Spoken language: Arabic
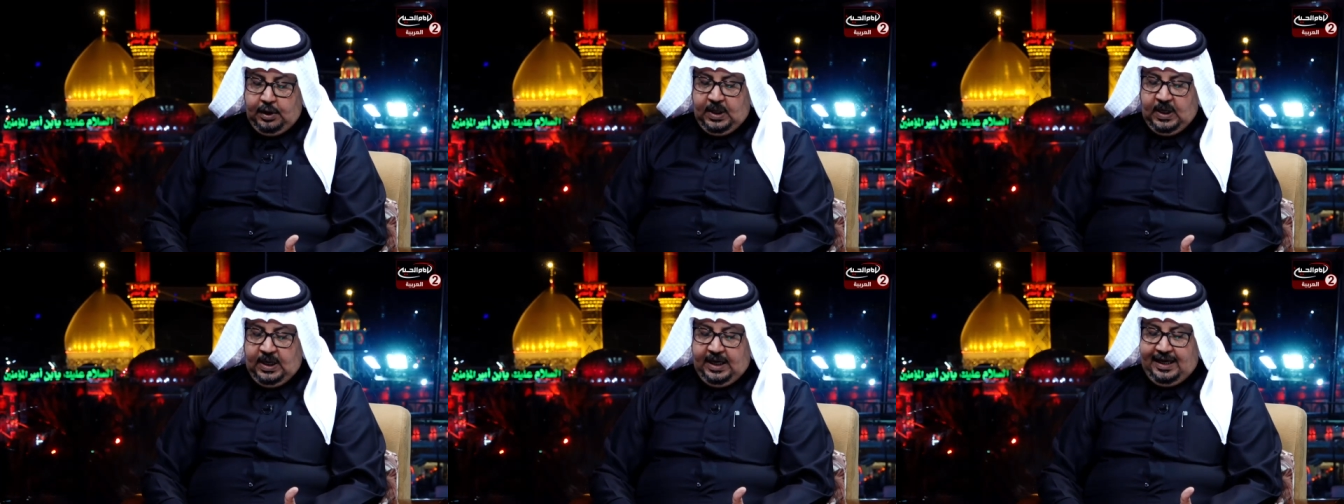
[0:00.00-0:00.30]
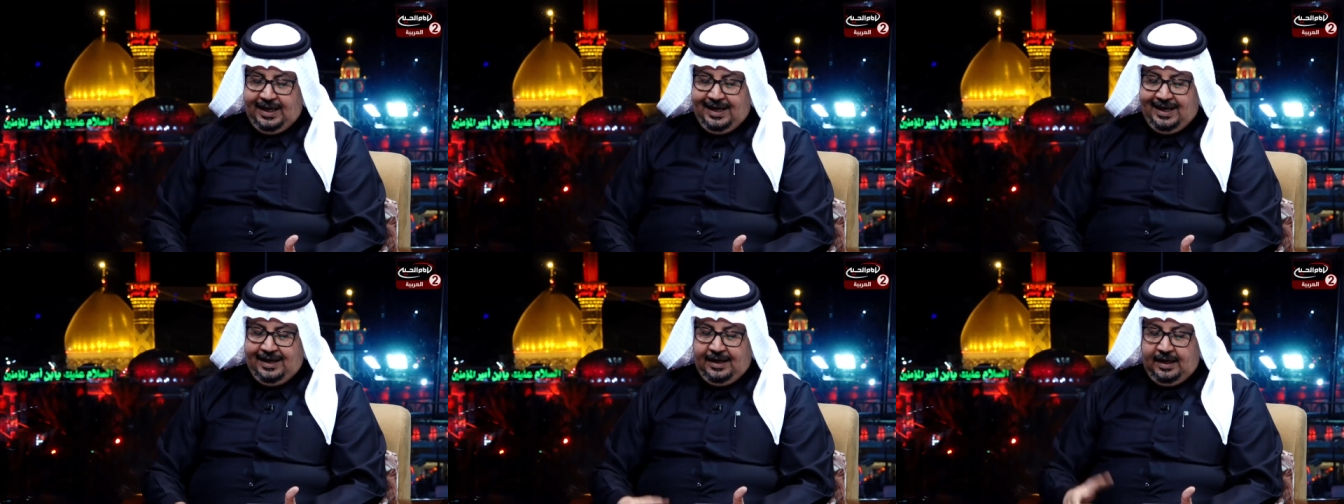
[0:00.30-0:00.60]

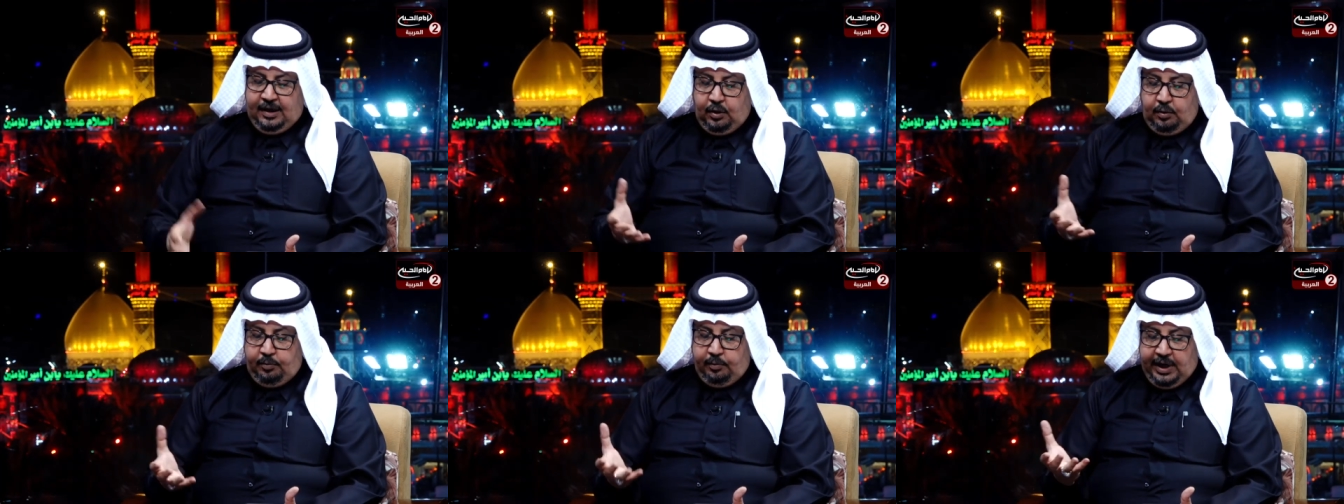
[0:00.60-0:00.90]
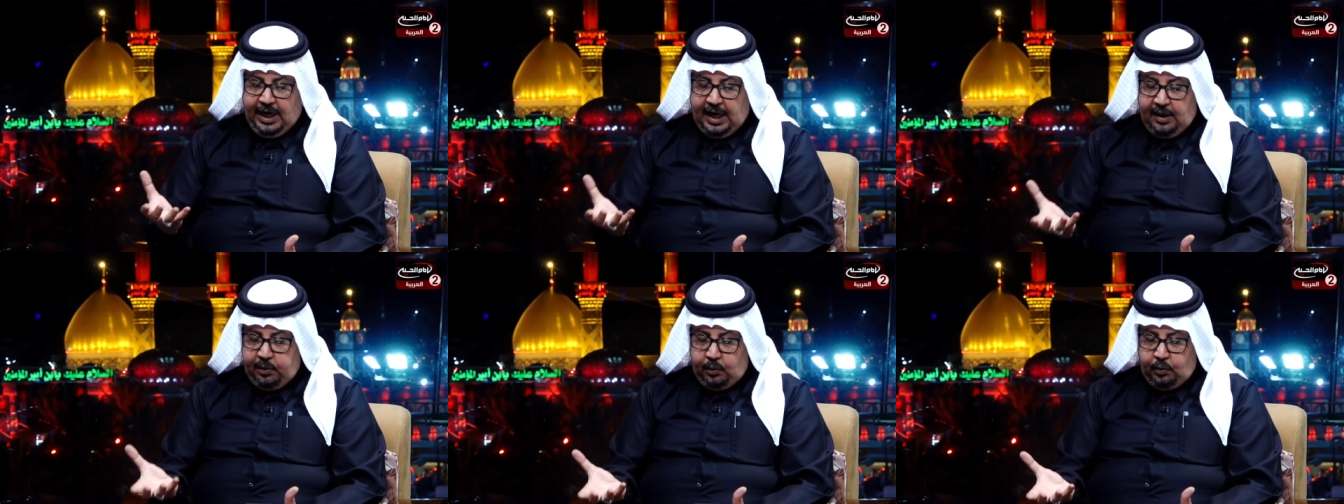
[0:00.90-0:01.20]
آه، هم
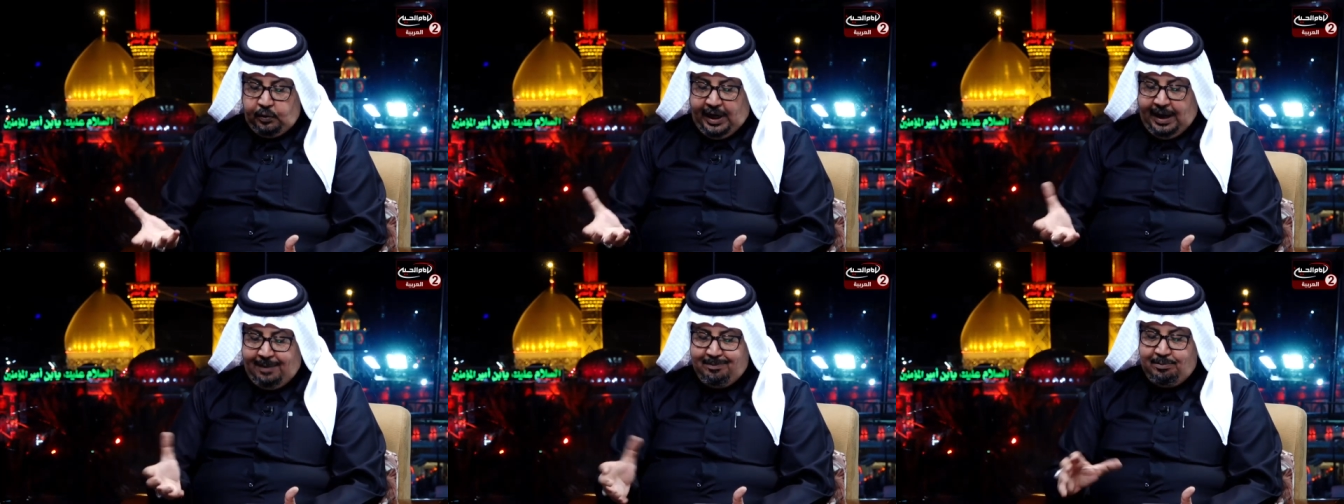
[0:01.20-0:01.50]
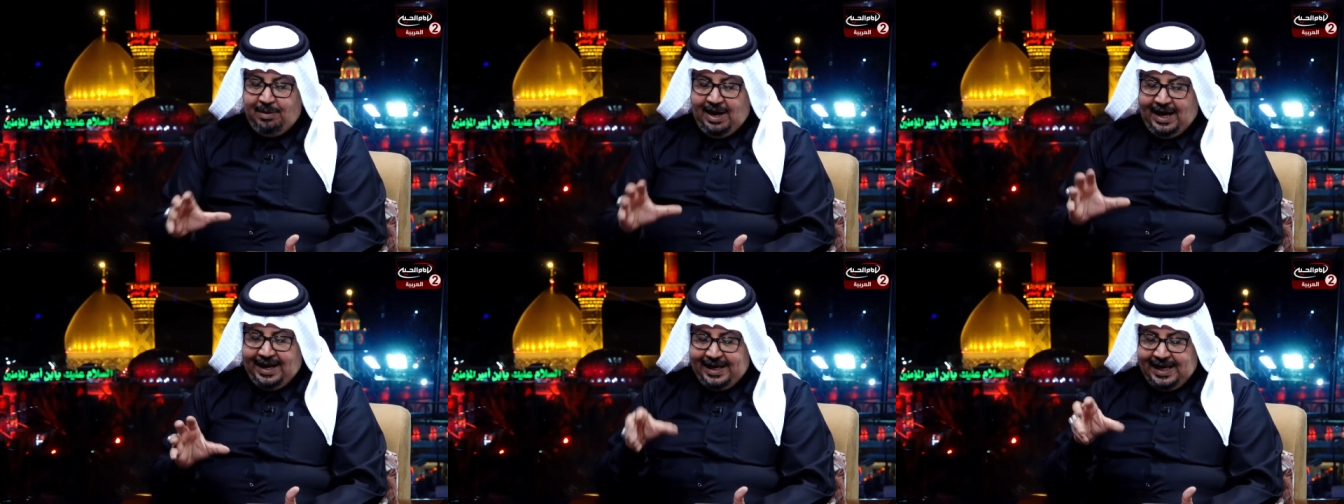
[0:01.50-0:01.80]
راضون
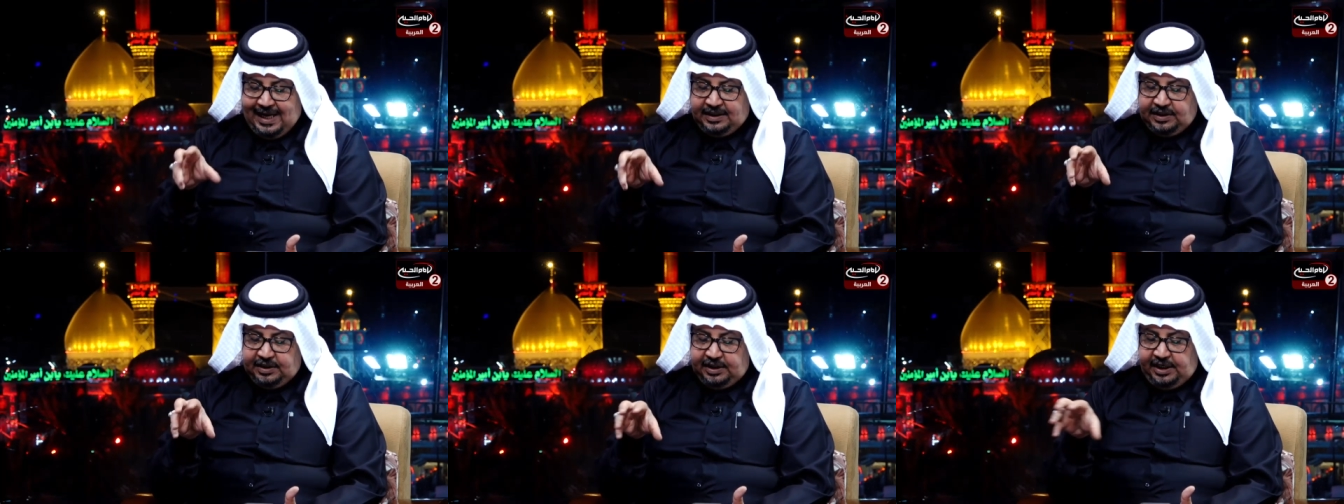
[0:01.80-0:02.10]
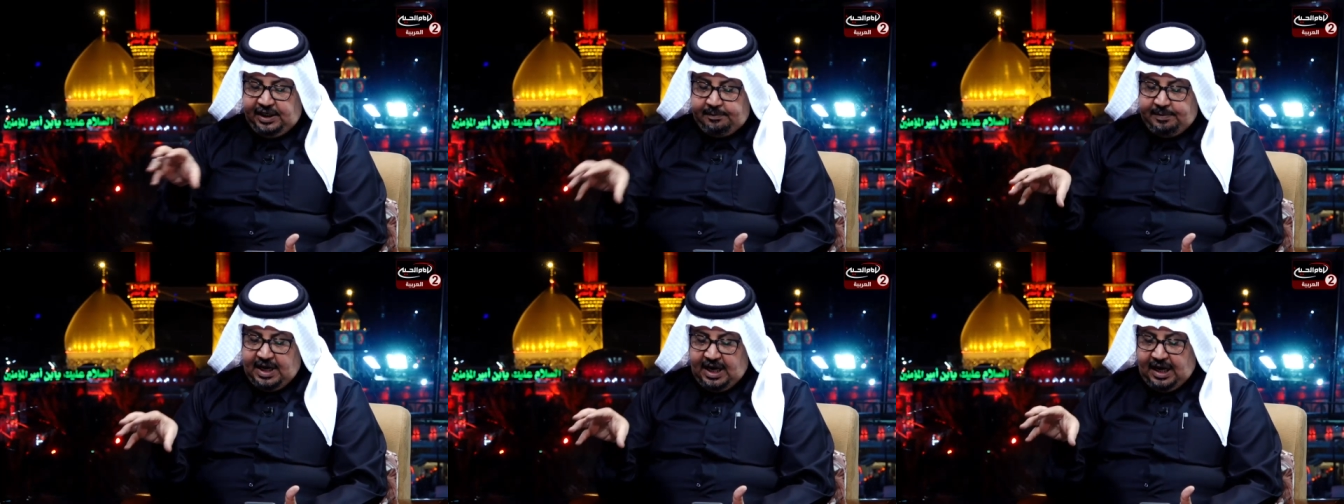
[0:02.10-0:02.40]
عما
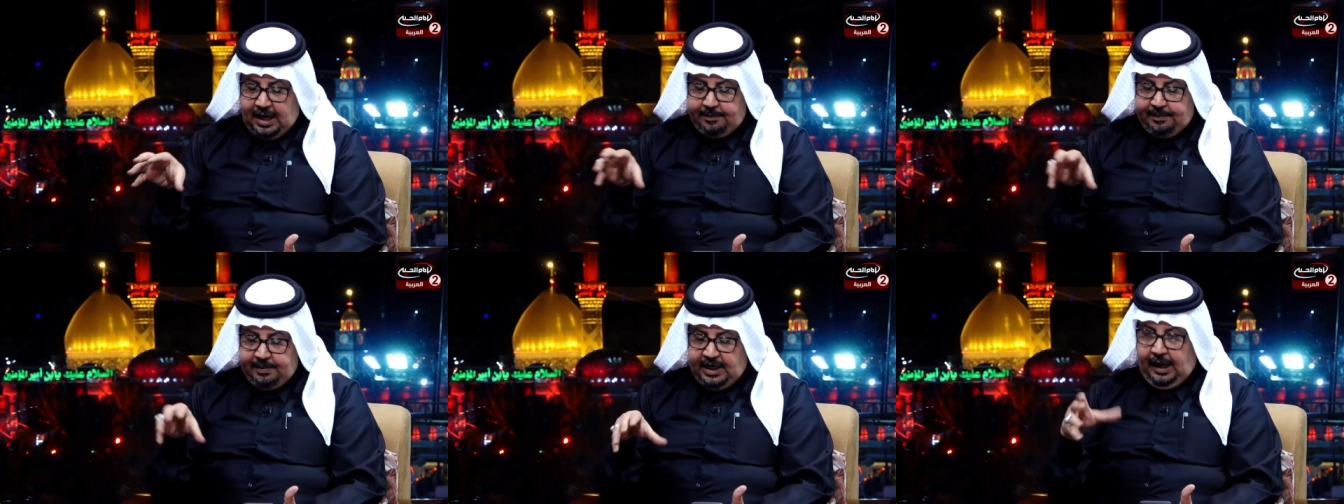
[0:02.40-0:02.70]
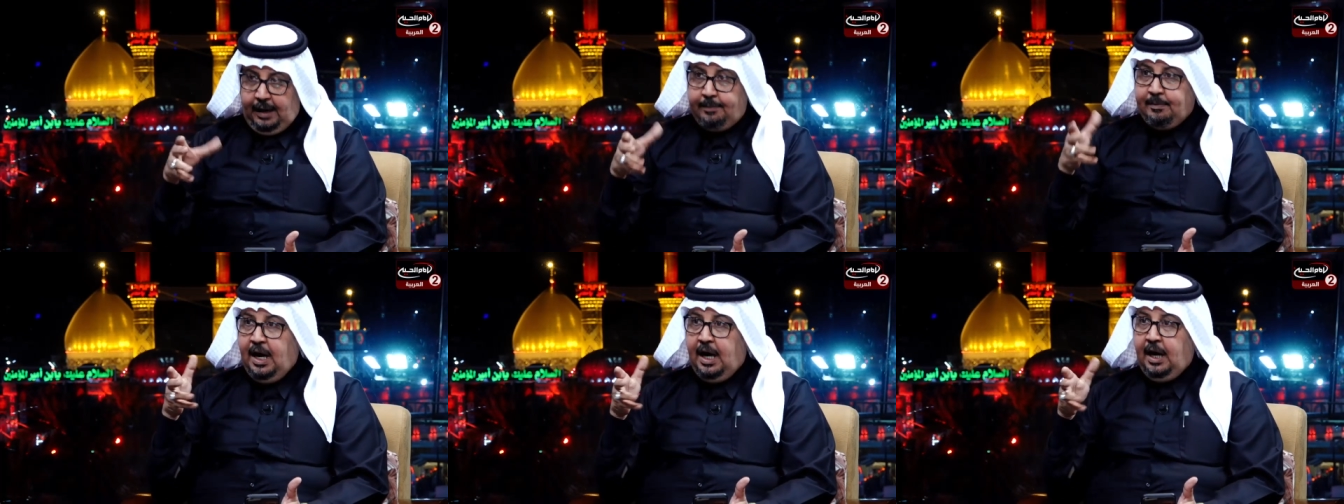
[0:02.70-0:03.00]
يجري بها من
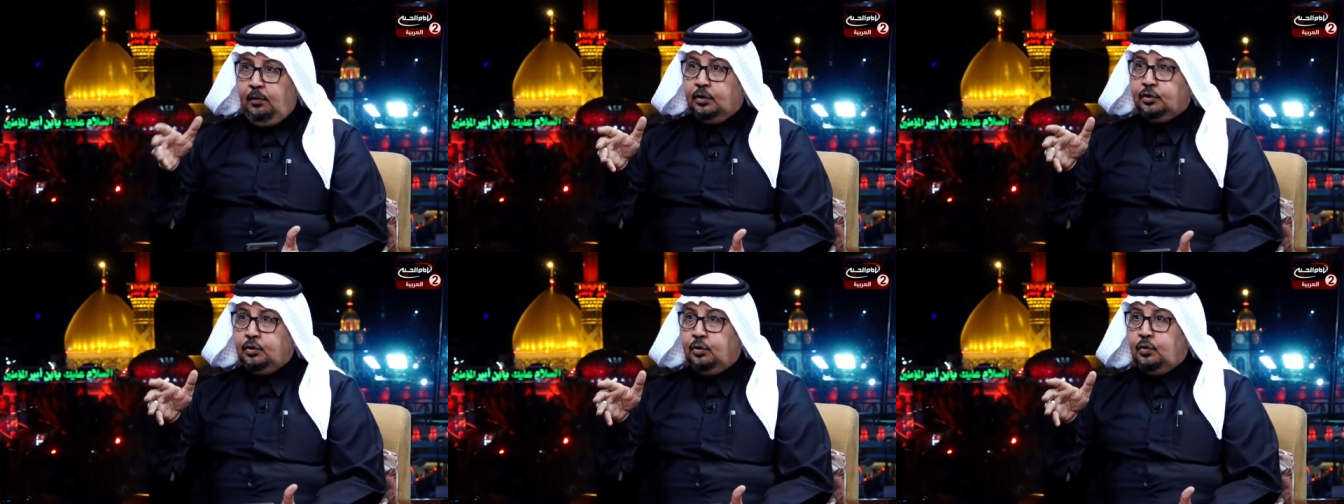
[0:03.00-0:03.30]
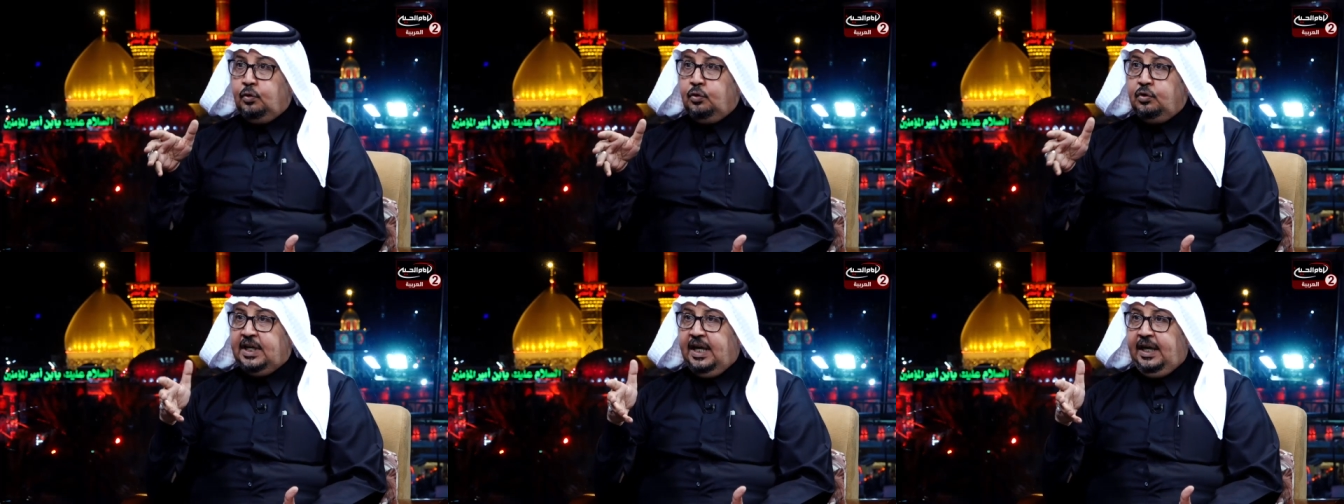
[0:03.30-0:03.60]
اعمال
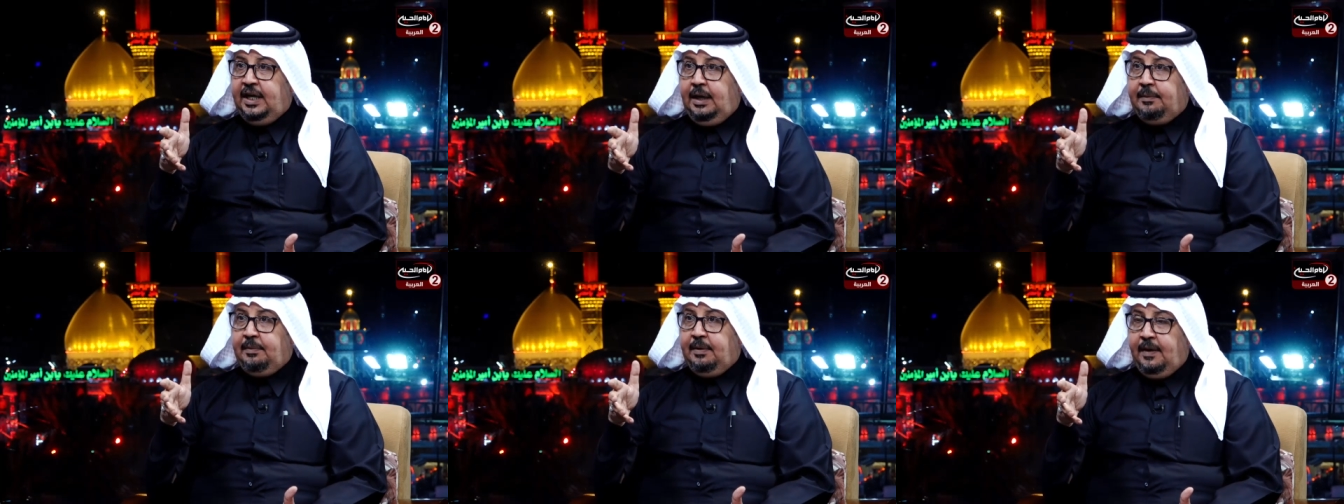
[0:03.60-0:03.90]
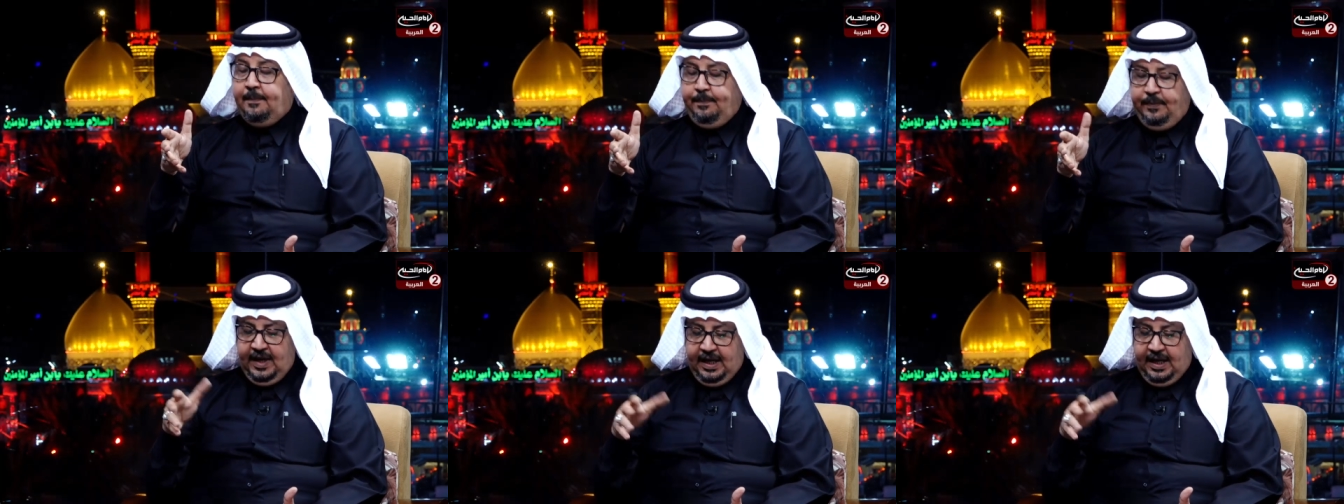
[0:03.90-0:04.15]
وطقوس غريبه